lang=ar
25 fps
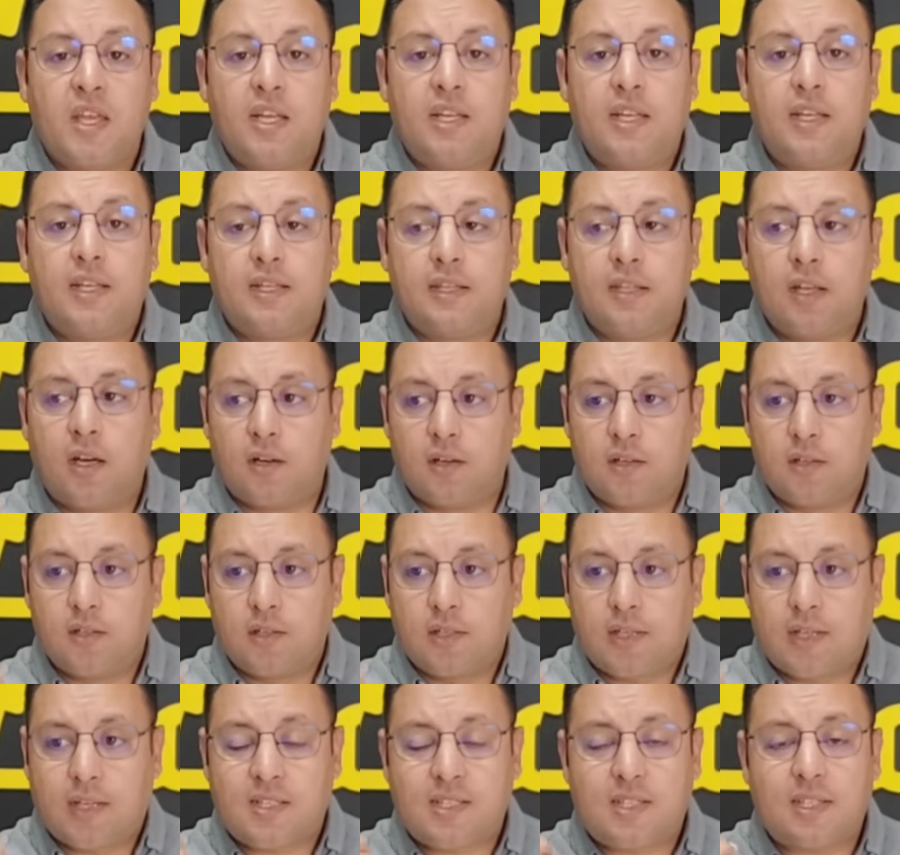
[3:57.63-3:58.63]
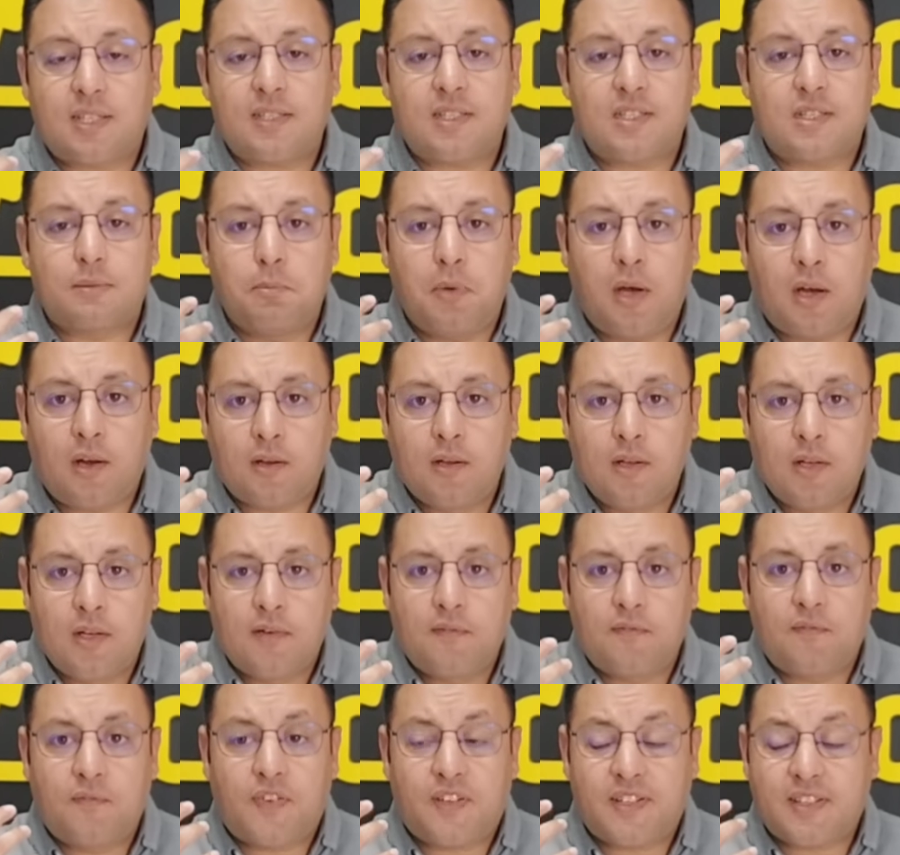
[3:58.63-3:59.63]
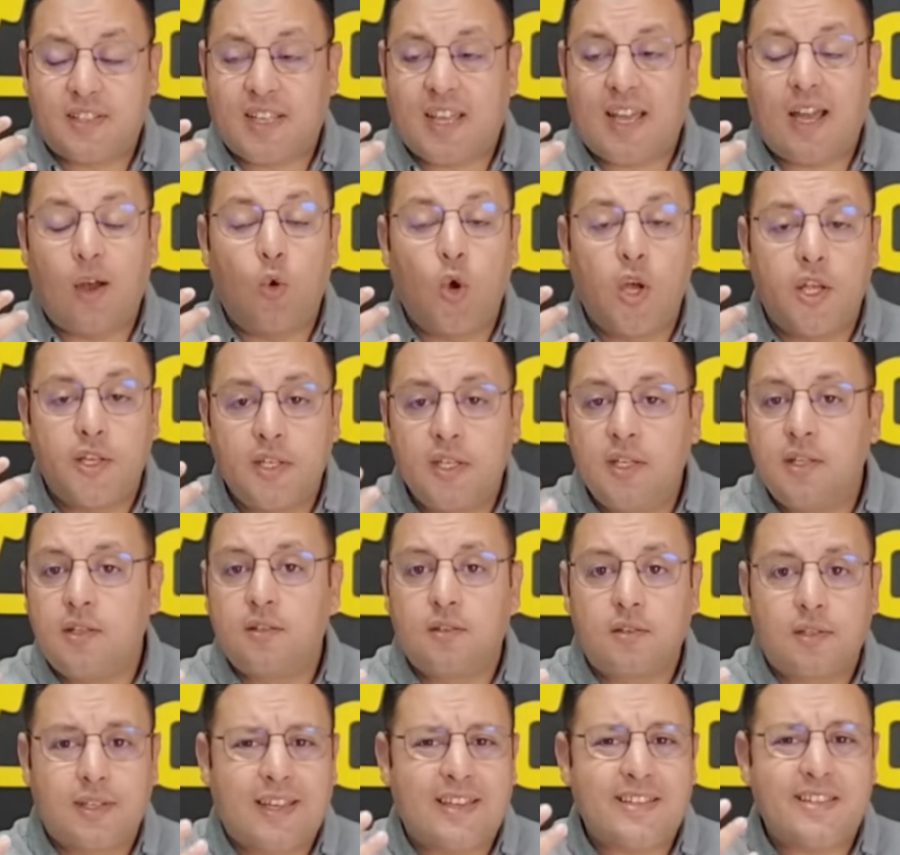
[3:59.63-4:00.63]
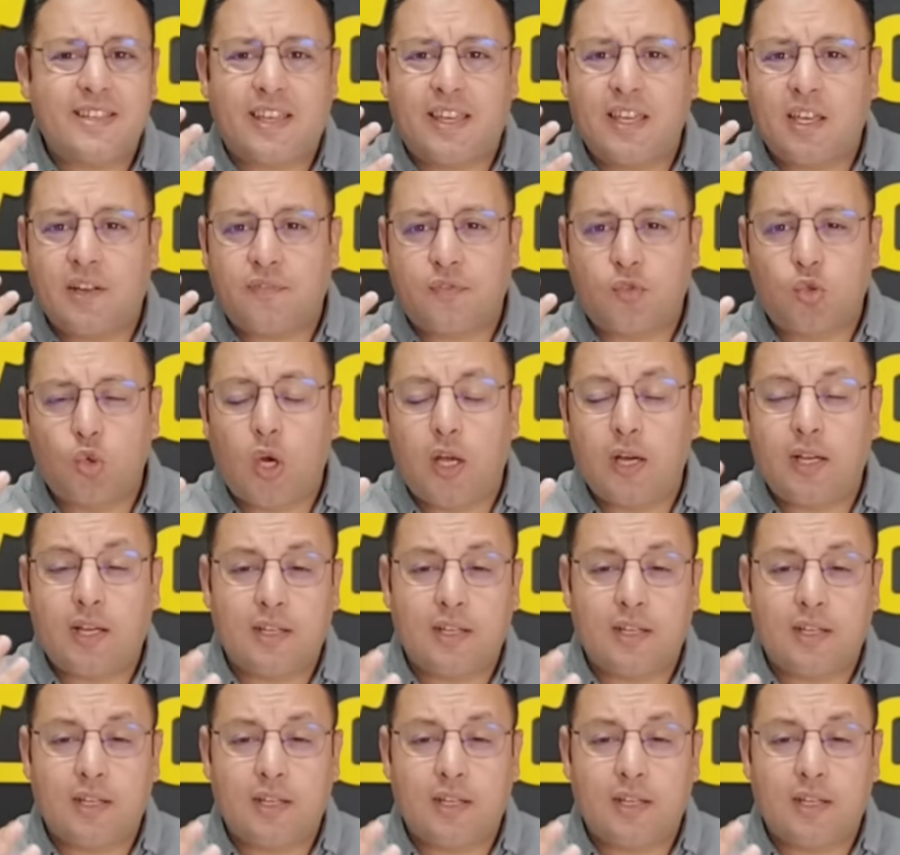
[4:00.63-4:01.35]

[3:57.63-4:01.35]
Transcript: لان كثرت ما فرض قوانين كيرفضوها